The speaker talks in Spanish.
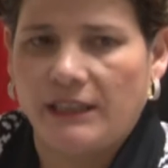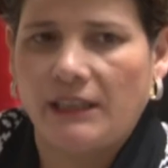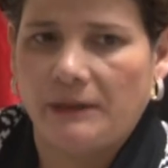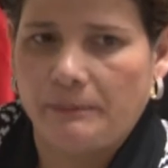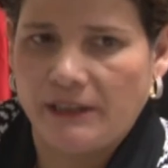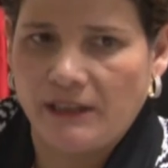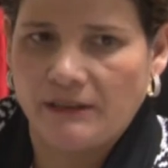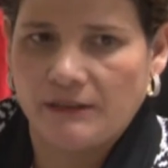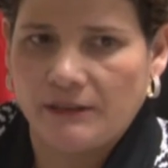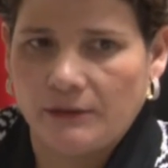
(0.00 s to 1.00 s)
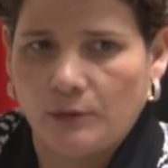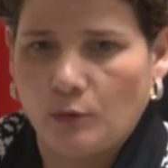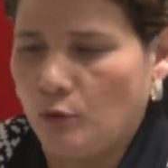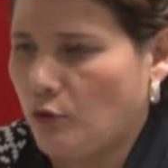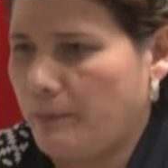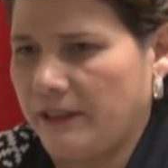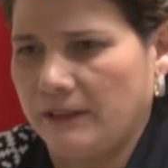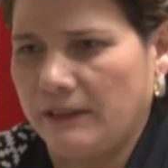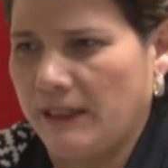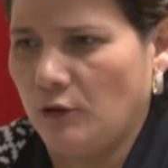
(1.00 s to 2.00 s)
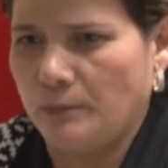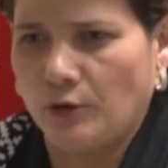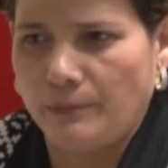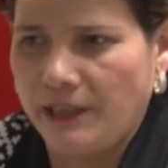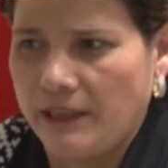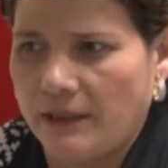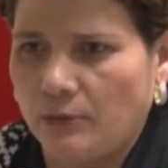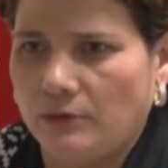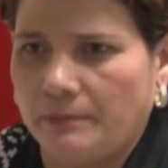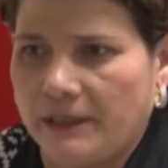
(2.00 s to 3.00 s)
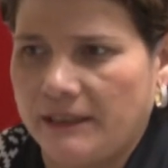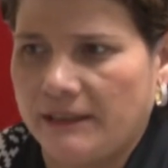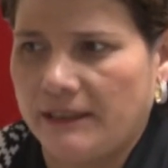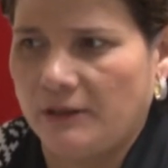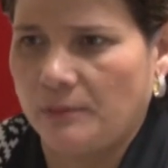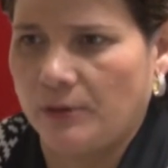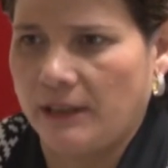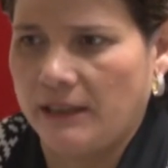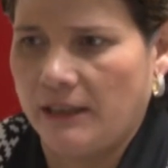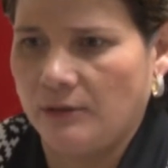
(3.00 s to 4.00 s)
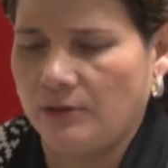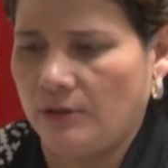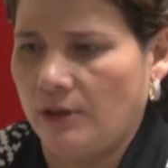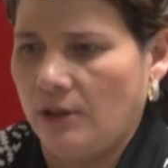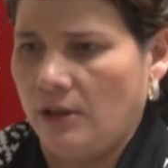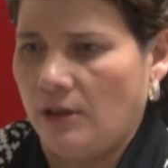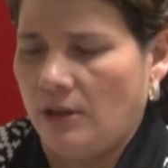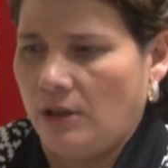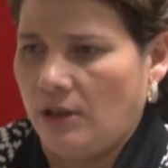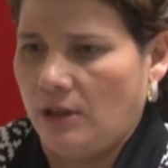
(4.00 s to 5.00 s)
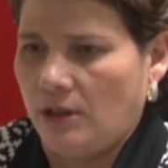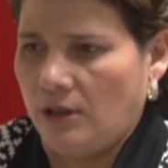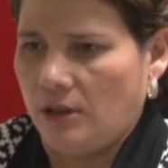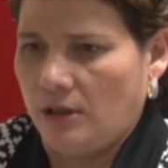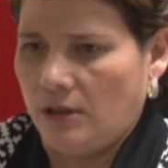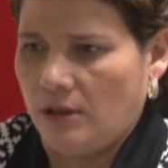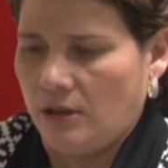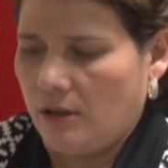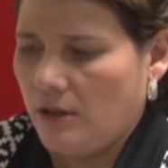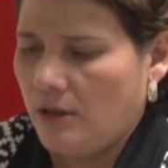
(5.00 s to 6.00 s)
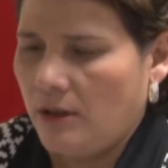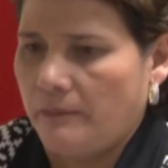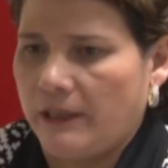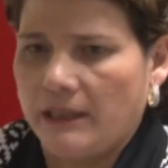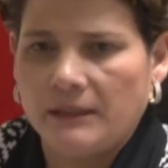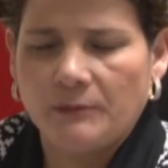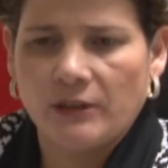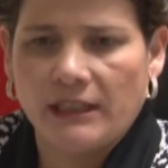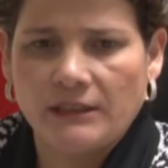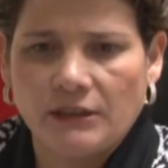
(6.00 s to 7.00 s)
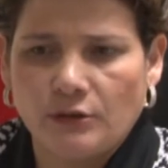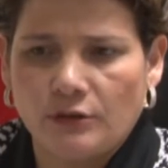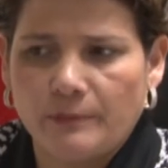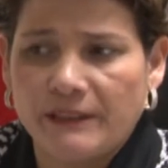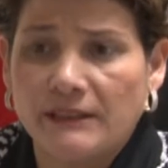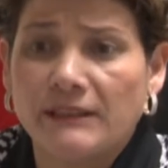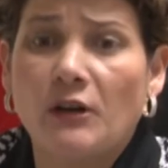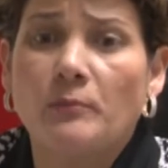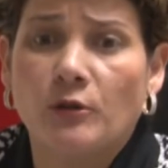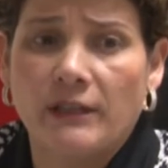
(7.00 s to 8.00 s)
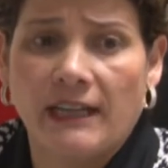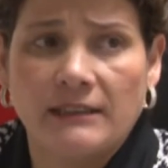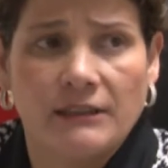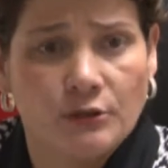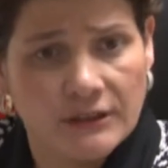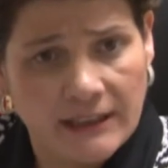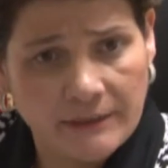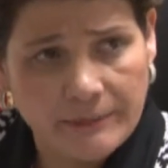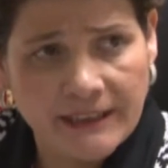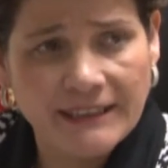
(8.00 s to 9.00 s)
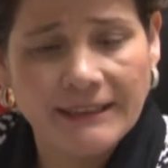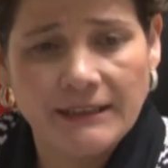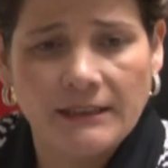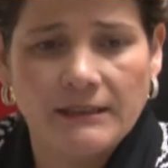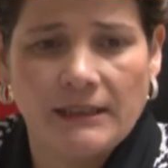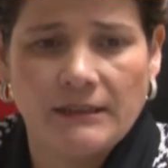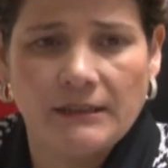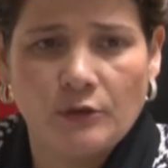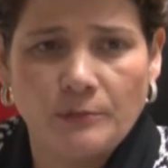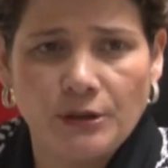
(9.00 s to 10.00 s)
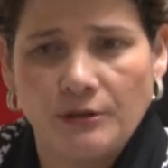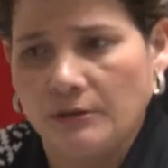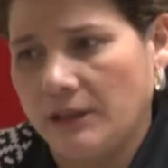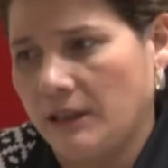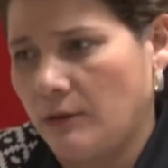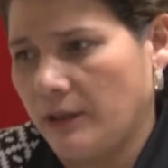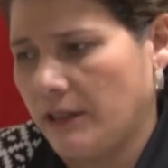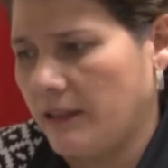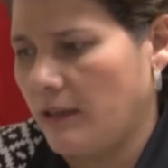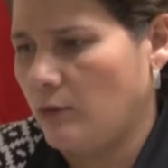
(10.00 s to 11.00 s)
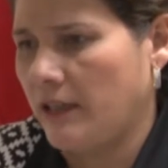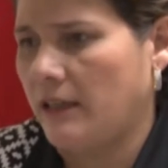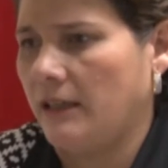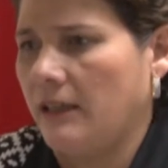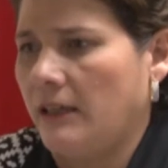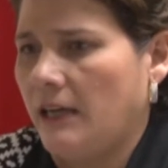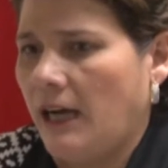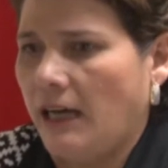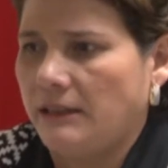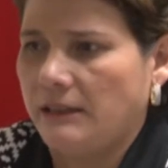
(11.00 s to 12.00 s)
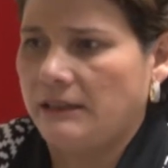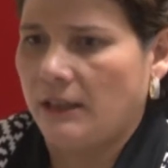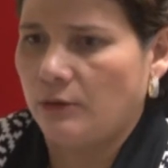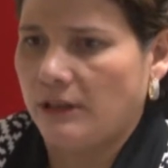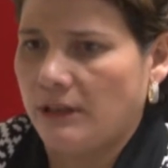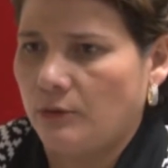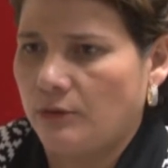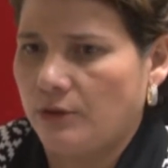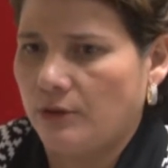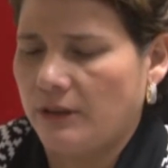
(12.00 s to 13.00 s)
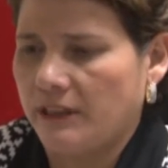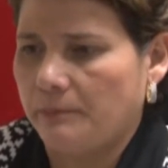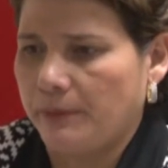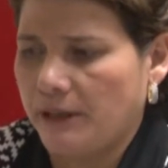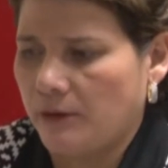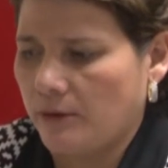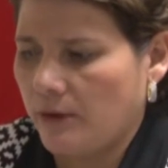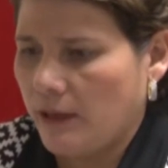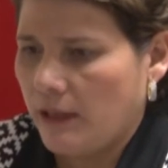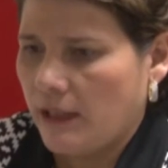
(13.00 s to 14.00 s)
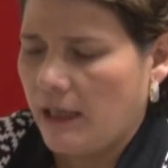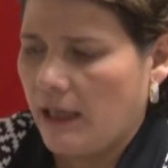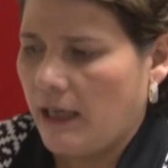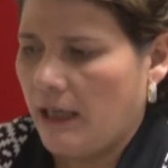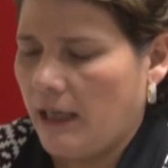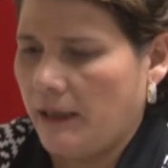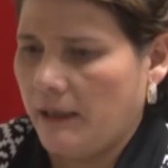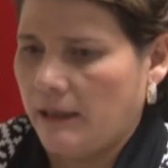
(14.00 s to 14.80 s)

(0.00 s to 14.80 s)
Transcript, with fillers: tres expedientes. Uno presentado por MIRE, uno presentado por Aliados eh, para la Democracia y otro presentado por GANA. Esos tres expedientes ya están en la comisión, que es lo que da lugar a iniciar una discusión respecto a